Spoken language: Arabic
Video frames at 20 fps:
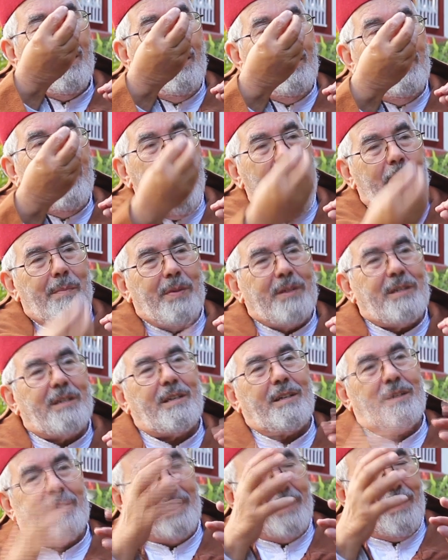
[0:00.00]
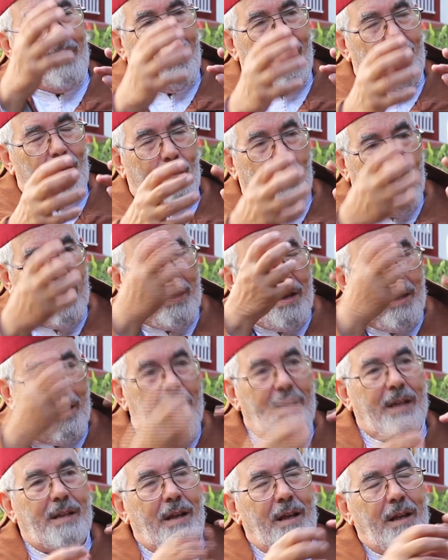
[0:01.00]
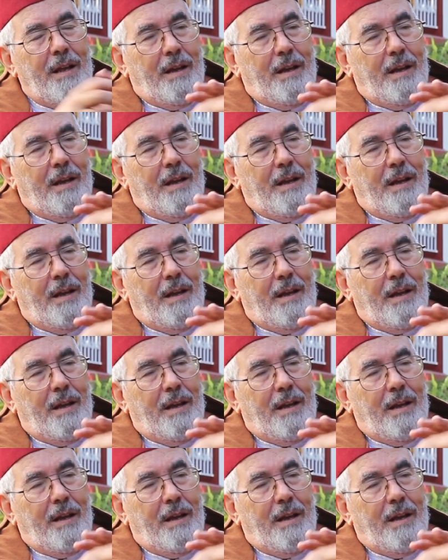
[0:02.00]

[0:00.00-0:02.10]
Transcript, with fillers: إدابة الشخصية وهذا